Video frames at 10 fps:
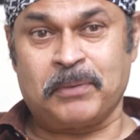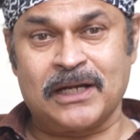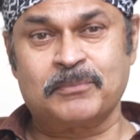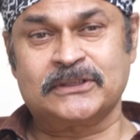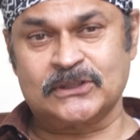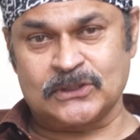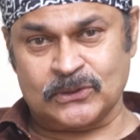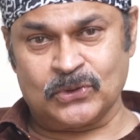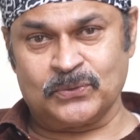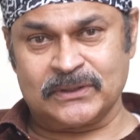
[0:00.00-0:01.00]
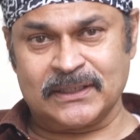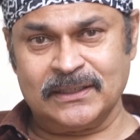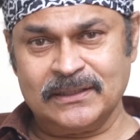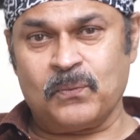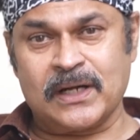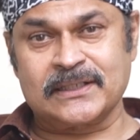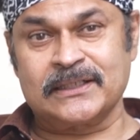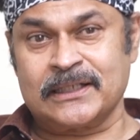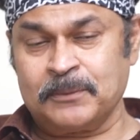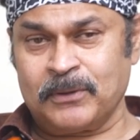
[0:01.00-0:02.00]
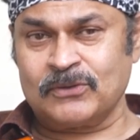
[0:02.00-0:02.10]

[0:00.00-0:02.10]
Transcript: పళ్ళ మధ్య సందులు ఉంటే వాటికి క్లిప్